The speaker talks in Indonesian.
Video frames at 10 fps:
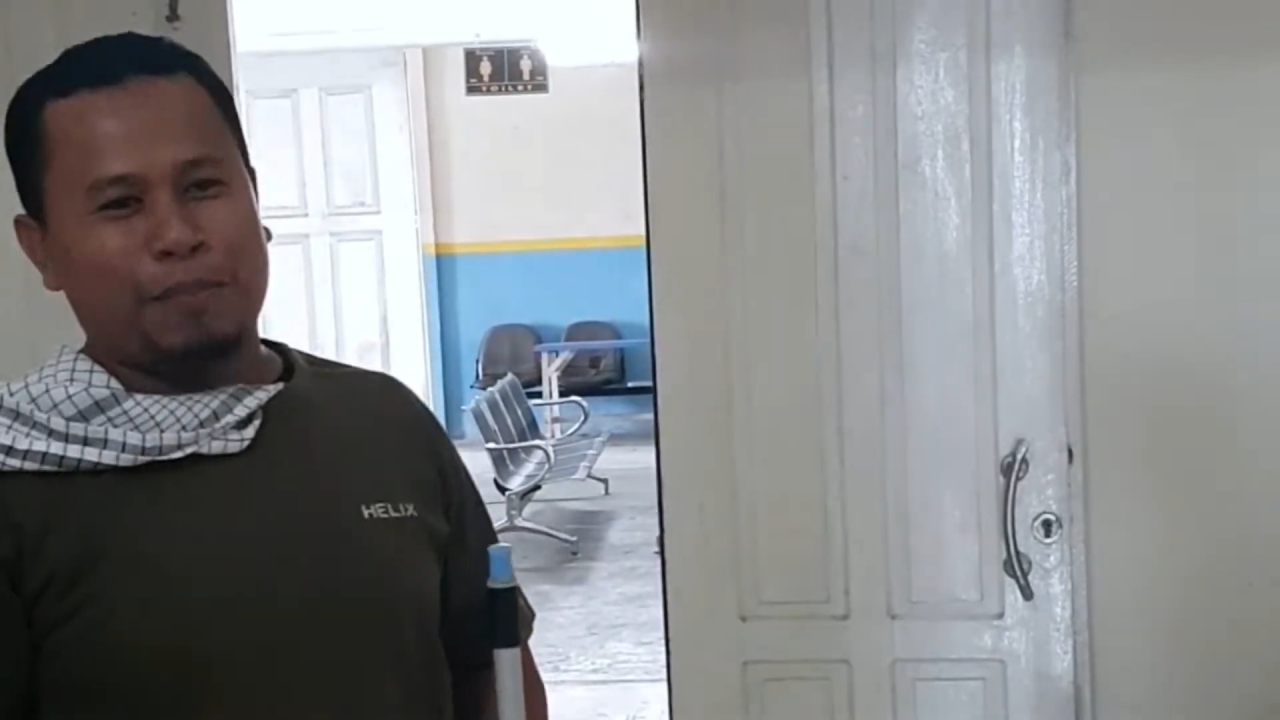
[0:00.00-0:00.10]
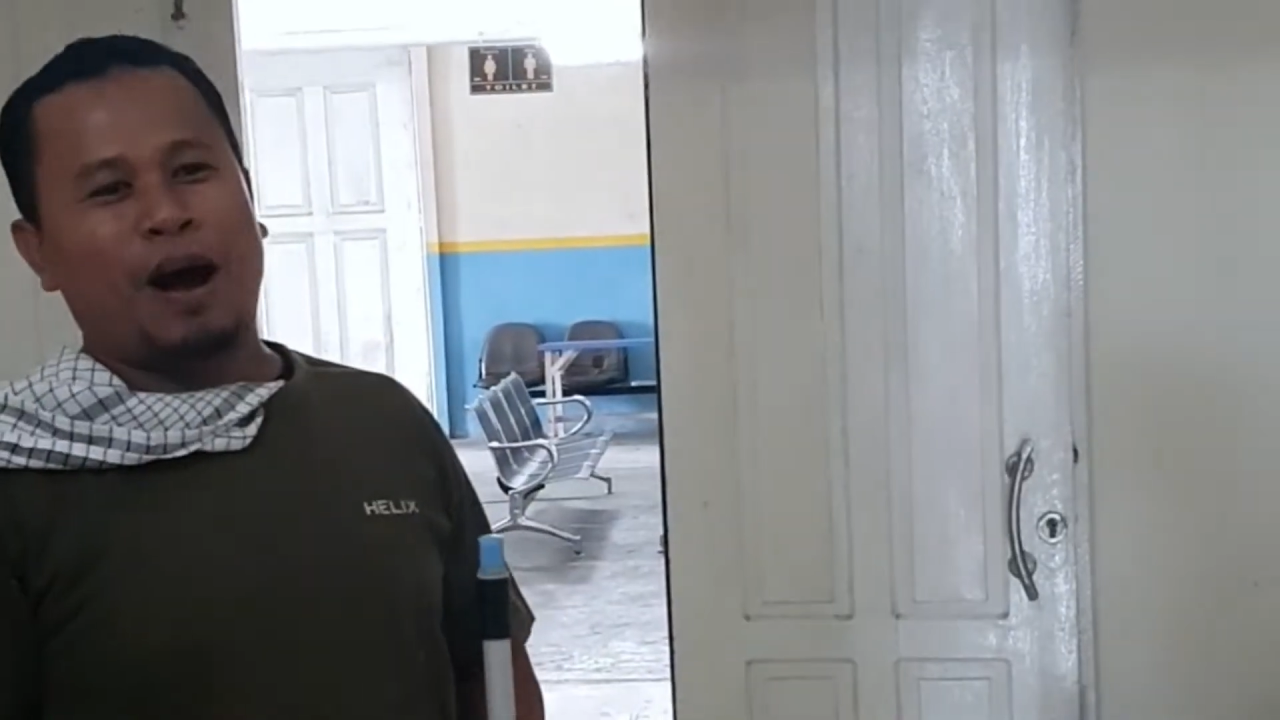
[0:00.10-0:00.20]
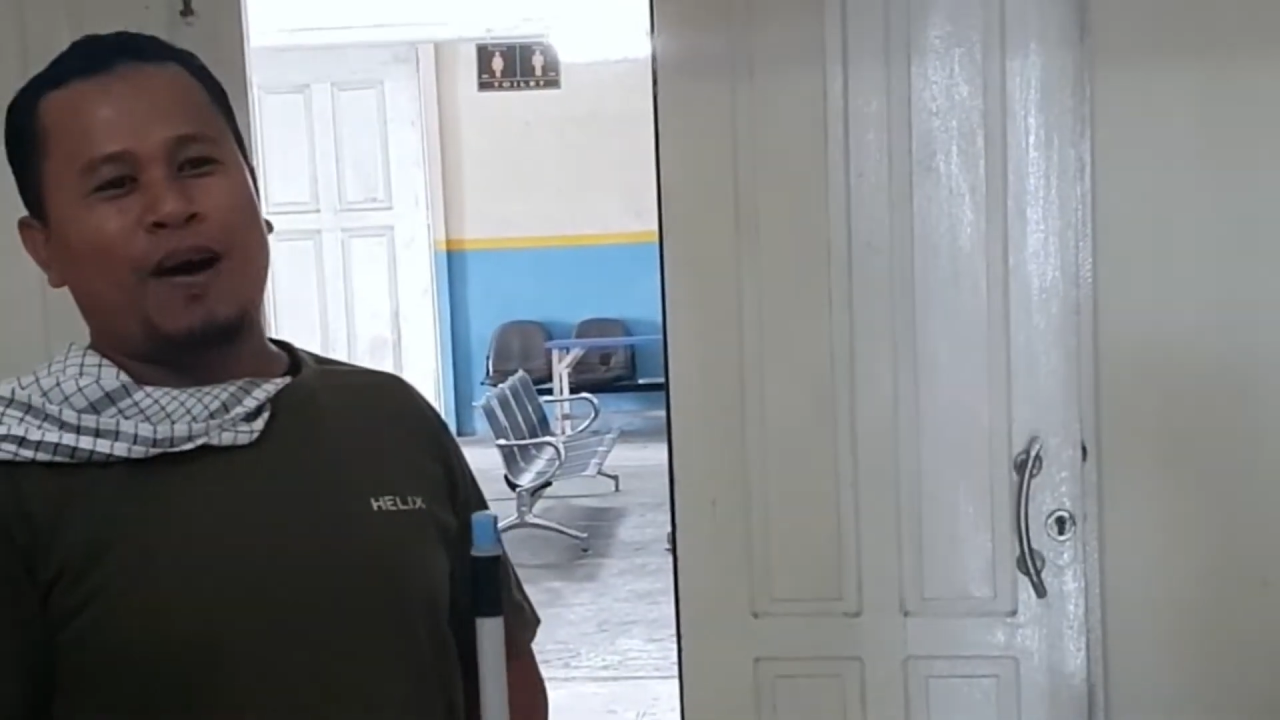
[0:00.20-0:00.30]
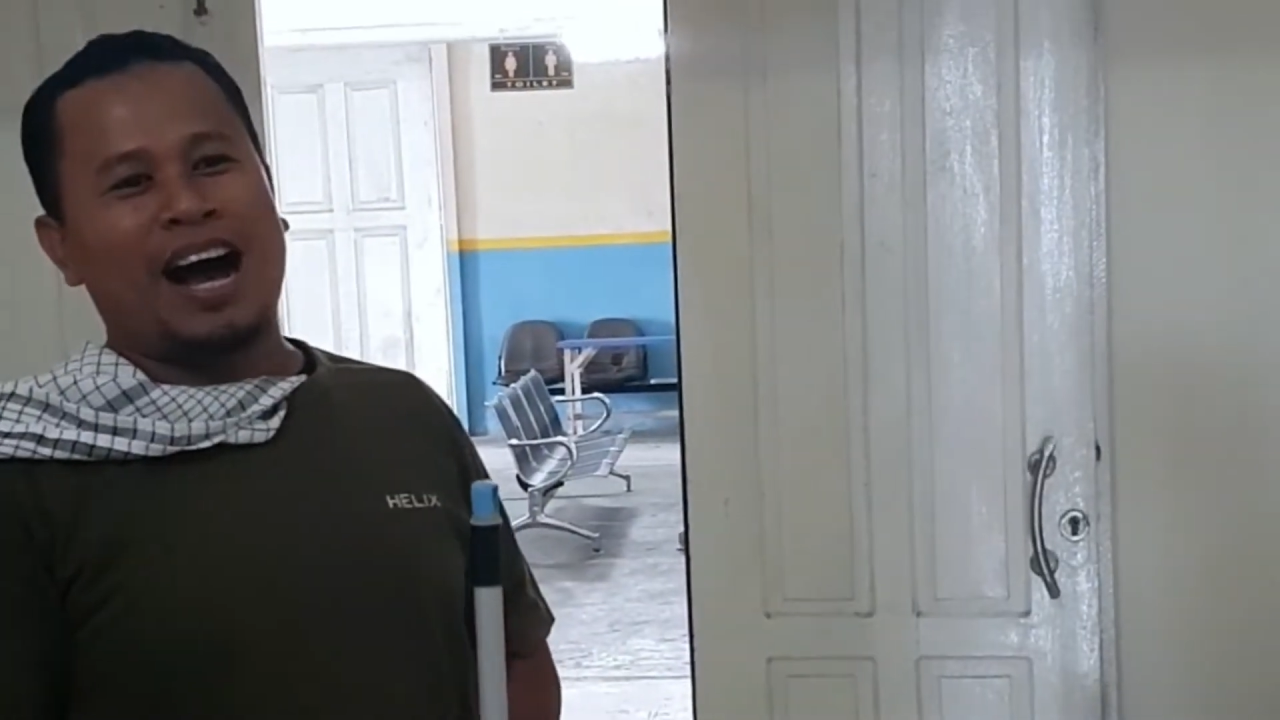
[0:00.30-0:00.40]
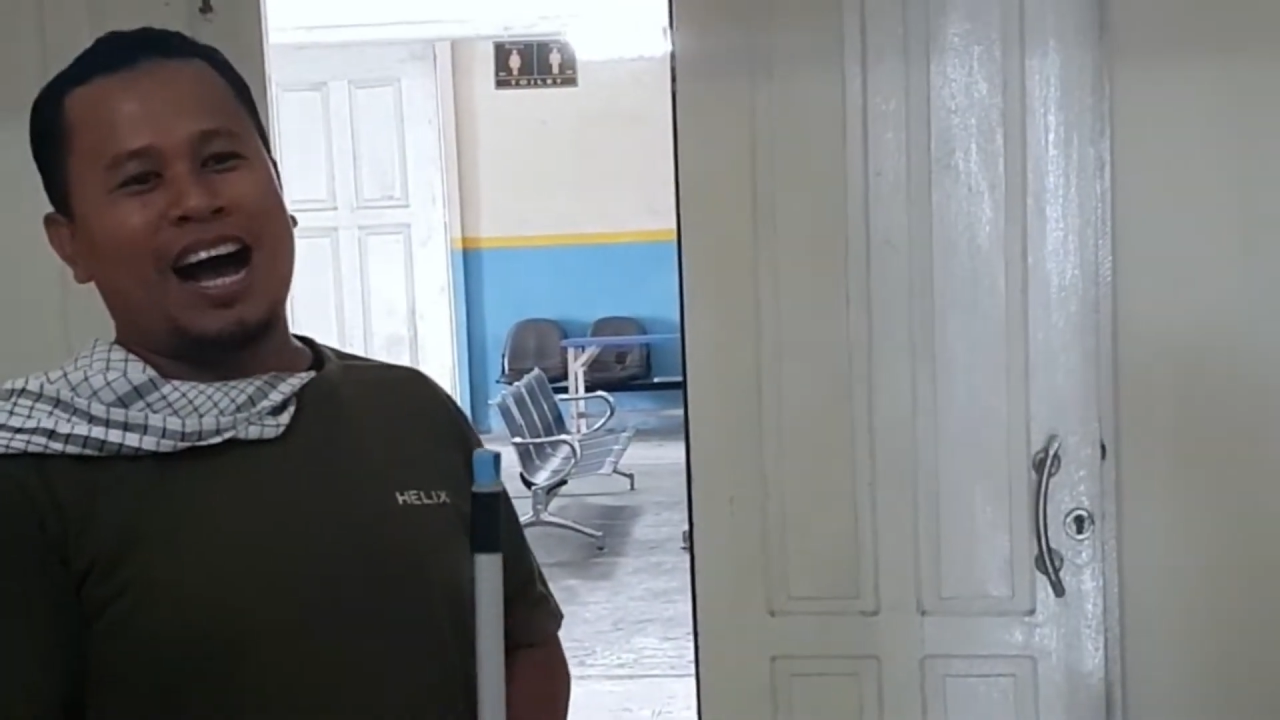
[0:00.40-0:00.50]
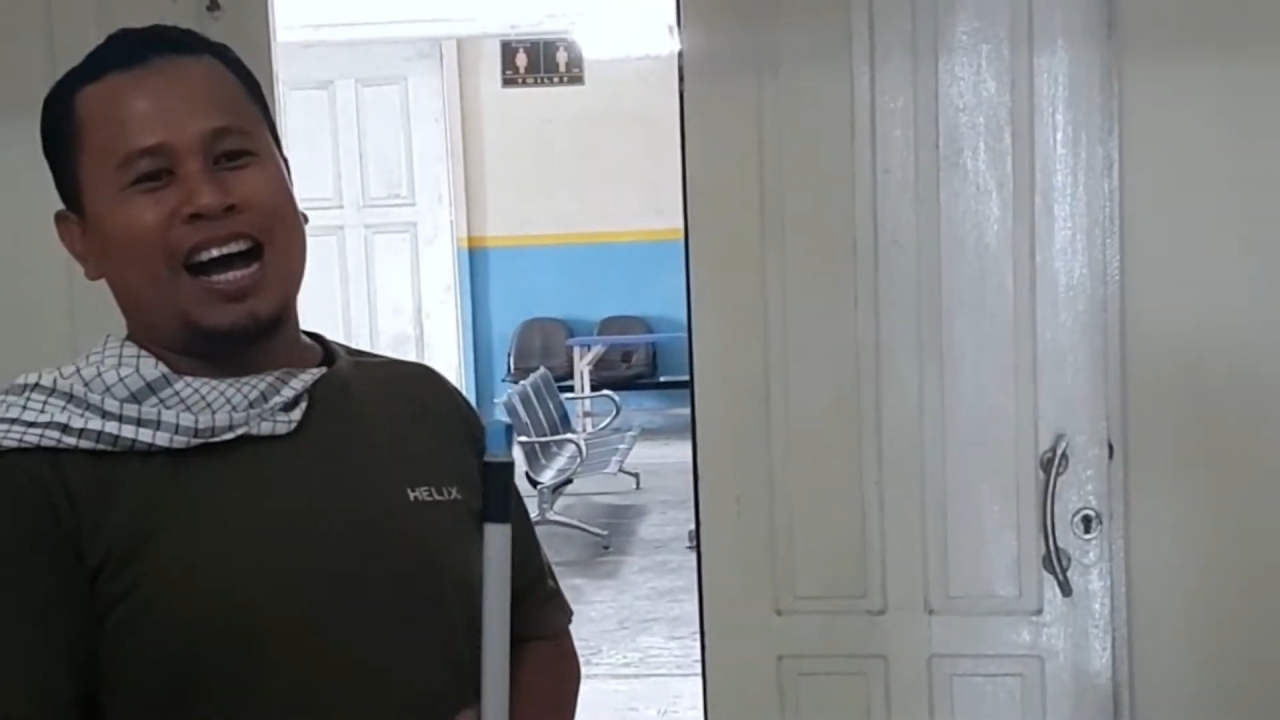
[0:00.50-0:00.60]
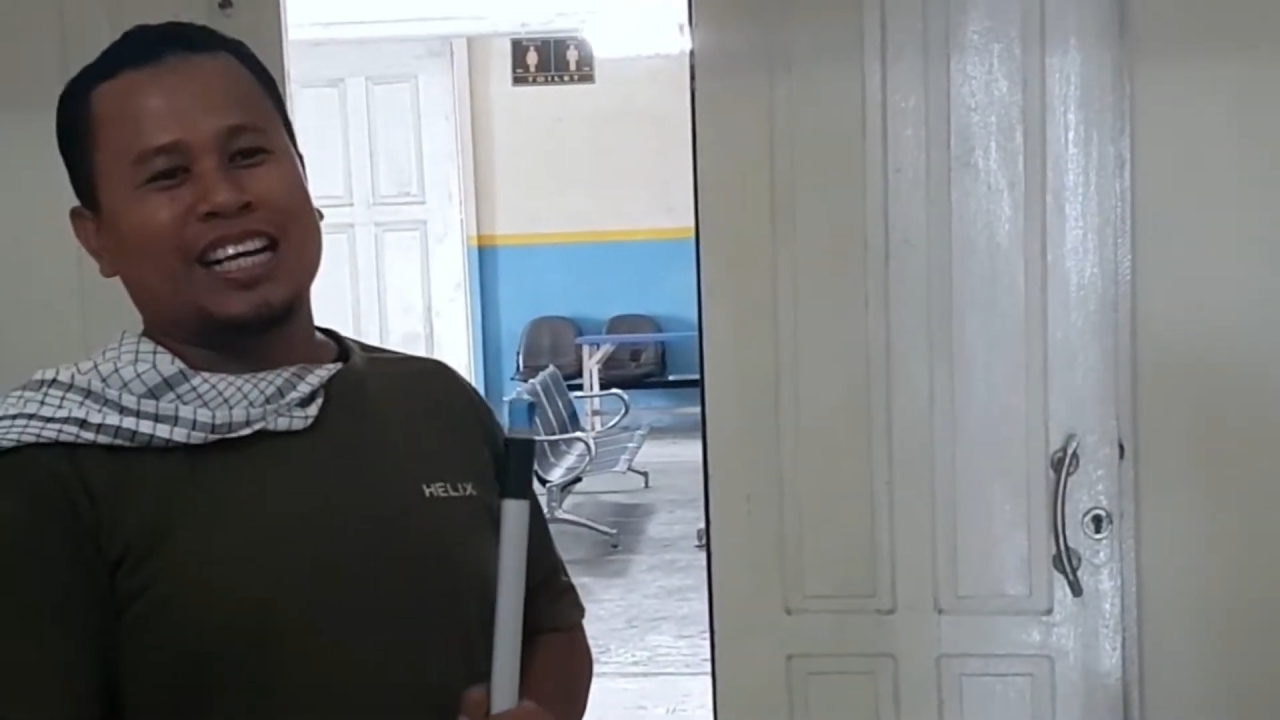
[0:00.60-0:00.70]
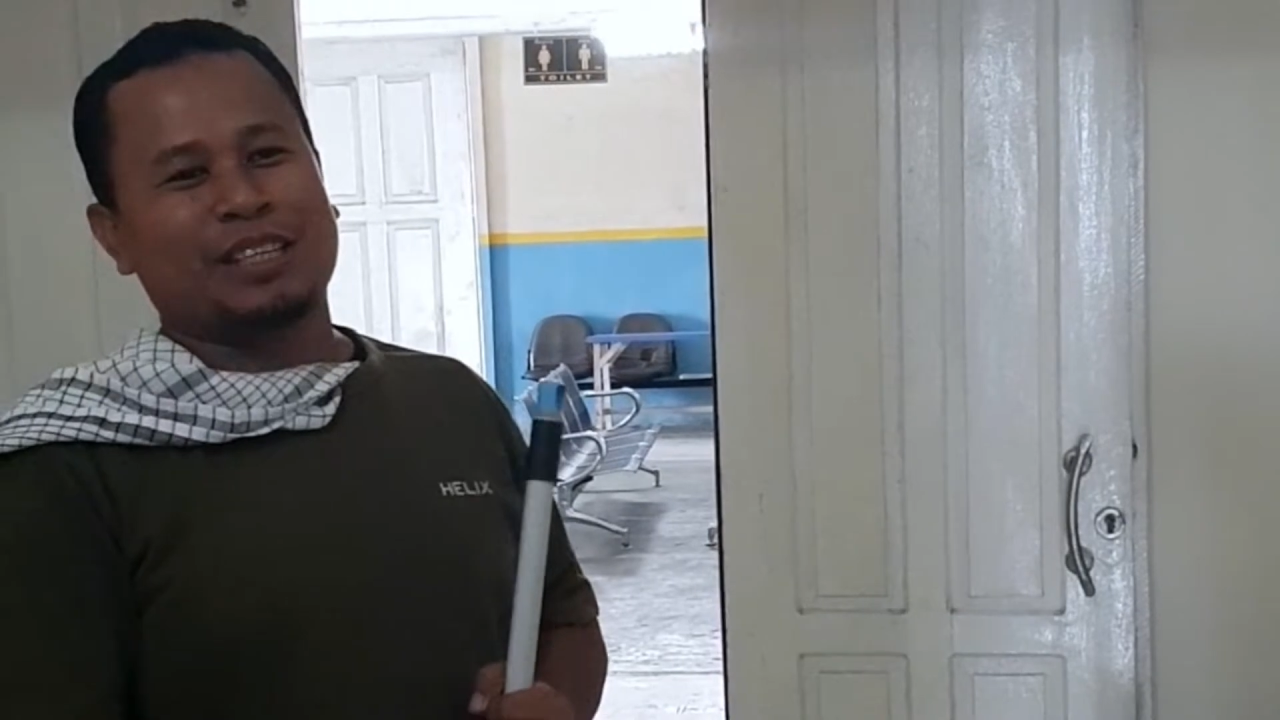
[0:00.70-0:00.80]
ke bawah